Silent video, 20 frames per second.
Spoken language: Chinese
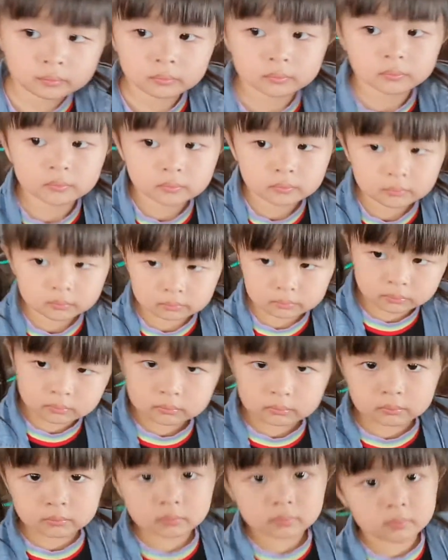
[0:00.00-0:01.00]
你去
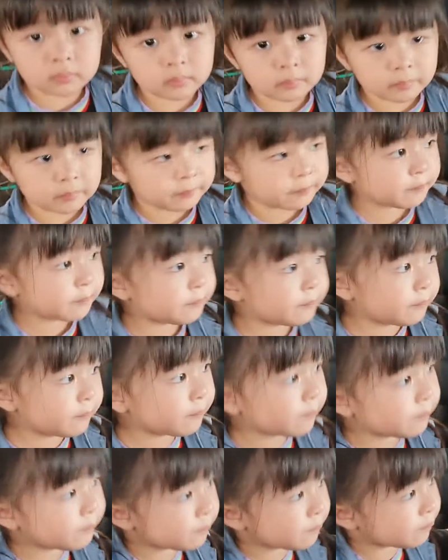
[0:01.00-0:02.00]
school，妈妈没有去，可
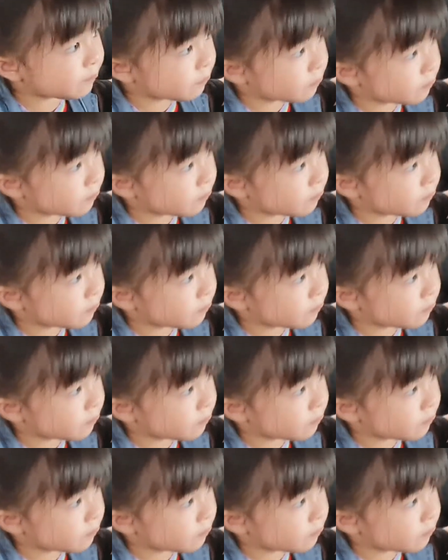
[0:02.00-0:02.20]
以吗？